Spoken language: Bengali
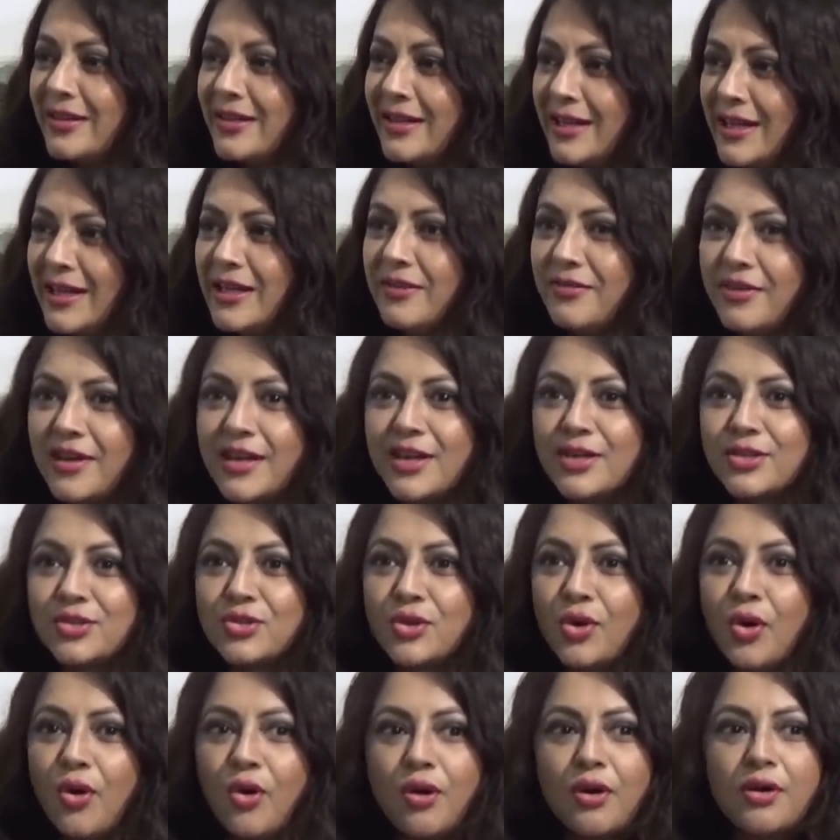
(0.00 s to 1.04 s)
ক্লিভেজ
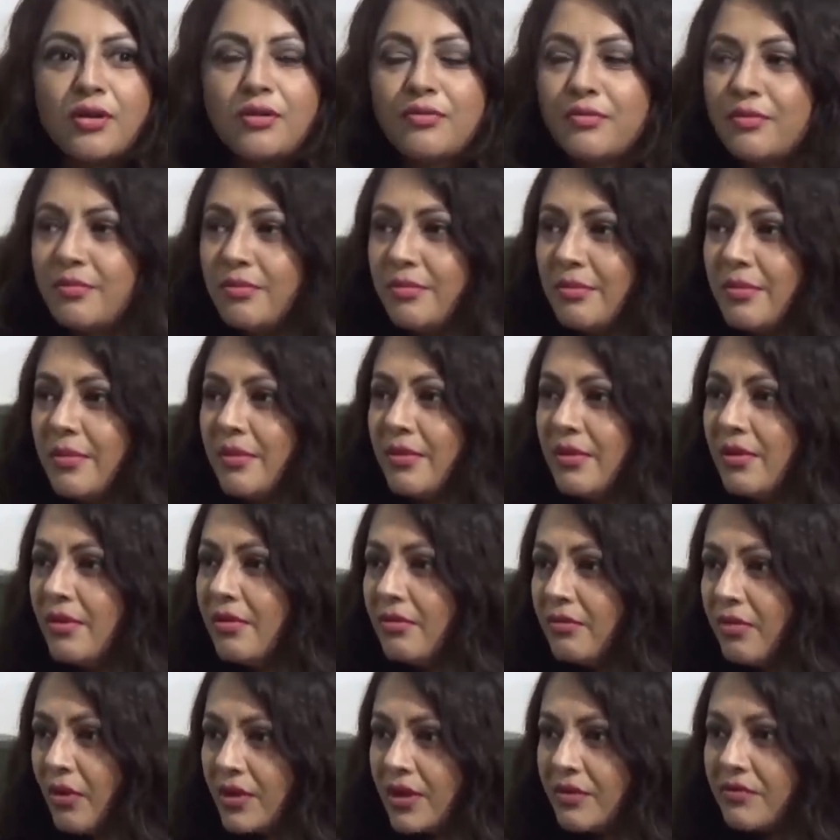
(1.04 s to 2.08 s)
অর
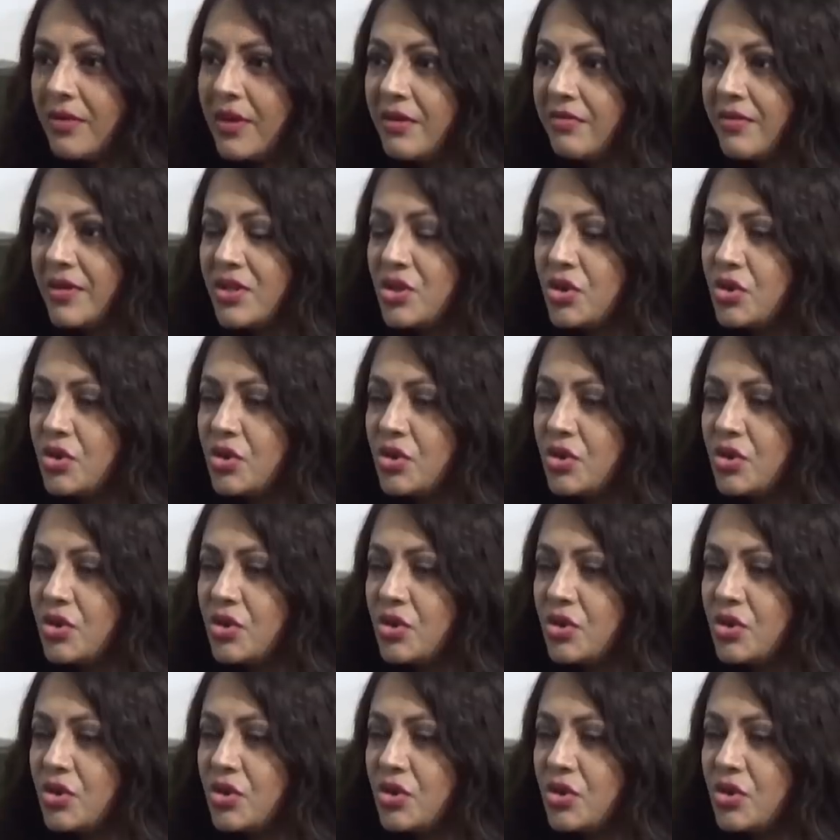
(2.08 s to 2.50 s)
হোয়াট এভার ওয়াজ